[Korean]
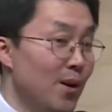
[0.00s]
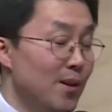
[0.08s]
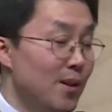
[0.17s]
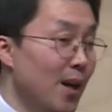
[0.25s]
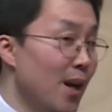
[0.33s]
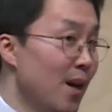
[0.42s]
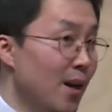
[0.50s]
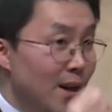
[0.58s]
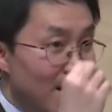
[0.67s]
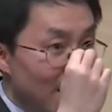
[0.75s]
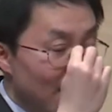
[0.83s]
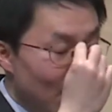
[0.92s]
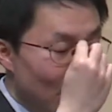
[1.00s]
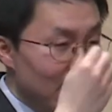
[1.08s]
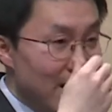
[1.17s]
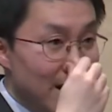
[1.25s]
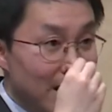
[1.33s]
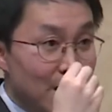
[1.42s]
제가 어,
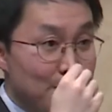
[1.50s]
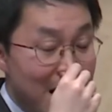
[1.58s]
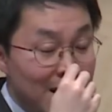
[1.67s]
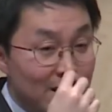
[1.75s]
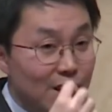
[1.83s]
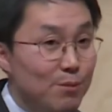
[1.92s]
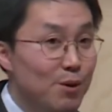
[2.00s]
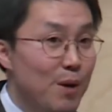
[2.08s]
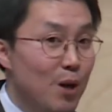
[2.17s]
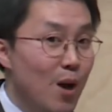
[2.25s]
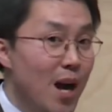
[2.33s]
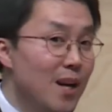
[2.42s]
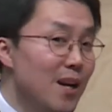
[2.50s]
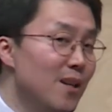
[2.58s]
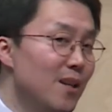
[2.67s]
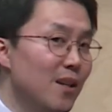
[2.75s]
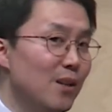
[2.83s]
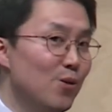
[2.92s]
이야기할 때 말씀은 바로
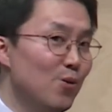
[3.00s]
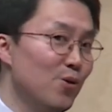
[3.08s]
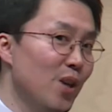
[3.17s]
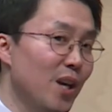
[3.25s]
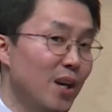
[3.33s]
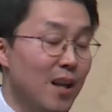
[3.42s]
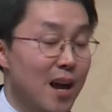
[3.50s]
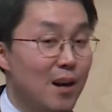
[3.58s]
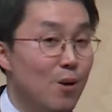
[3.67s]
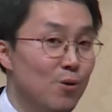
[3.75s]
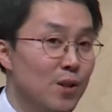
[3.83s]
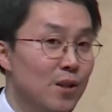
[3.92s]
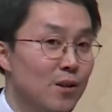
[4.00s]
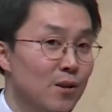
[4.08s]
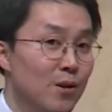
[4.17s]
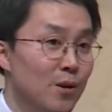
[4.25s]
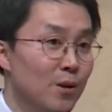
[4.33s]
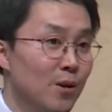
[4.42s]
하나님께서 우리에게 다가오시는
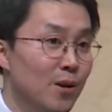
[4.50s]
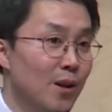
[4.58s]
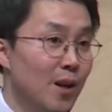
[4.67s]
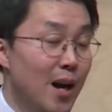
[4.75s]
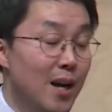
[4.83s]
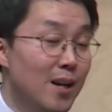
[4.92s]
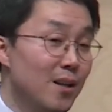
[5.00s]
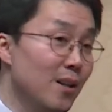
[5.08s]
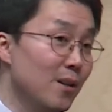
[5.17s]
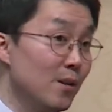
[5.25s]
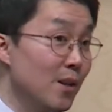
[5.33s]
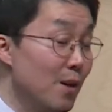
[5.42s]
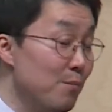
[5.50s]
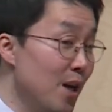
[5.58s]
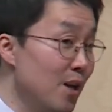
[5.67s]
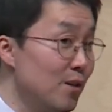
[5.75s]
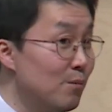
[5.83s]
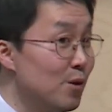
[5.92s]
것. 하나님께서
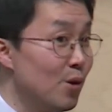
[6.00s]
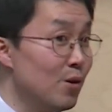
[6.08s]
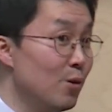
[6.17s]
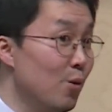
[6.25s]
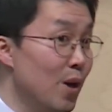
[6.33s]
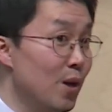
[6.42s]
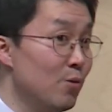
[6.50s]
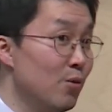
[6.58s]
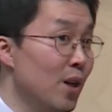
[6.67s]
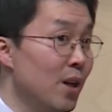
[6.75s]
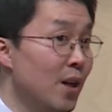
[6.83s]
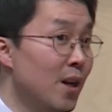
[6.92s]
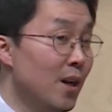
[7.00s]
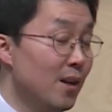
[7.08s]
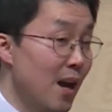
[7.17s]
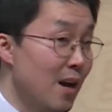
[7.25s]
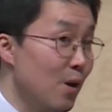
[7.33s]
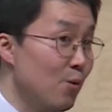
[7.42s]
세미한 음성을 통하여 우리에게
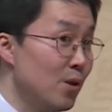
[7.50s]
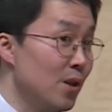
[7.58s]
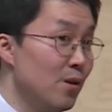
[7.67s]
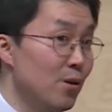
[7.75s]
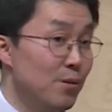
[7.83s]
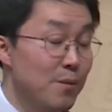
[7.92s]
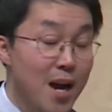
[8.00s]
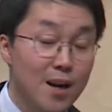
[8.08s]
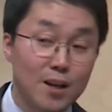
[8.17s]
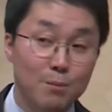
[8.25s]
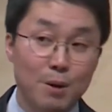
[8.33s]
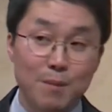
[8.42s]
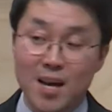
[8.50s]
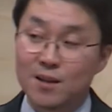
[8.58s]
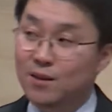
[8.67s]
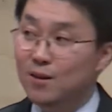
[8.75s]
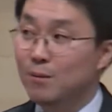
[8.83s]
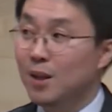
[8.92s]
다가오시는 것이 하나님의
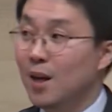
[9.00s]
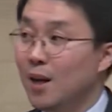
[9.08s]
말씀이다.